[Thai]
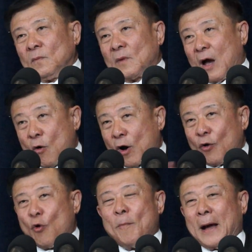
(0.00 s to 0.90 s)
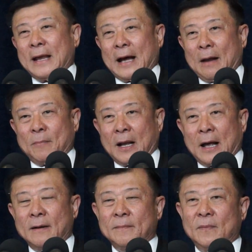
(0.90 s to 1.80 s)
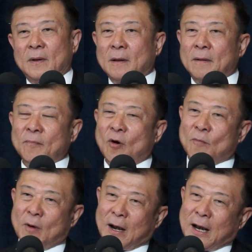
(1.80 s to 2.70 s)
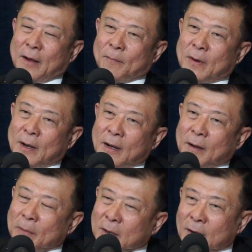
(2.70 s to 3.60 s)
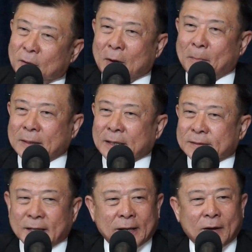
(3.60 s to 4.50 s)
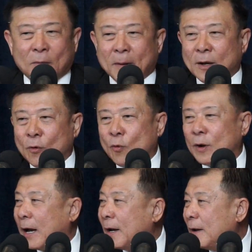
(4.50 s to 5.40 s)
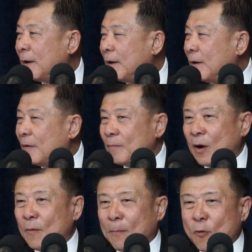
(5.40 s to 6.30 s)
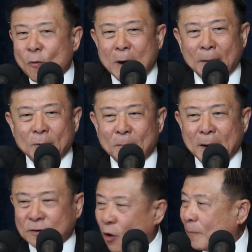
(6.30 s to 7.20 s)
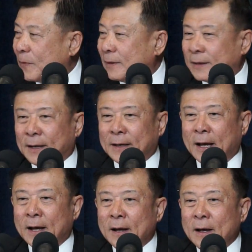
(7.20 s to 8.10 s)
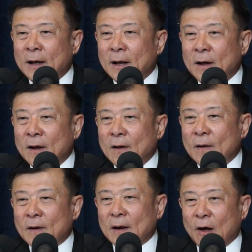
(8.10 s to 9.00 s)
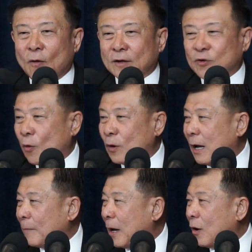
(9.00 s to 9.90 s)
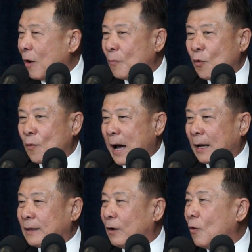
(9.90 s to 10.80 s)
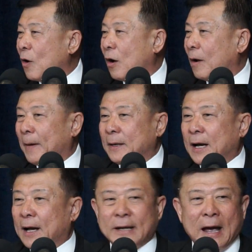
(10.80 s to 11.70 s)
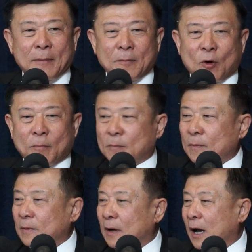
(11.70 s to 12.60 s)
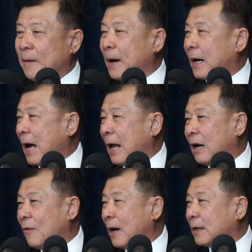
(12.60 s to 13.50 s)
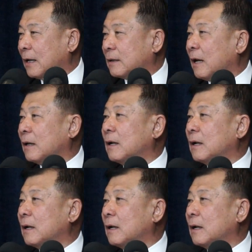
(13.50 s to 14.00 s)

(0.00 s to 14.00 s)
เขาก็รู้มาอย่างนั้นเป็นกันผมก็เริ่ม เออ มันรู้ว่ามันจะจริงก็ไม่รู้นะเพราะว่าผู้ว่ามันก็ไม่สอบจริง ๆ นะ เราก็ส่งเรื่องไปรองผู้ว่าเกี่ยวข้องอะไรเยอะแยะไปหมด เคยประกาศแล้วว่าถ้าจะ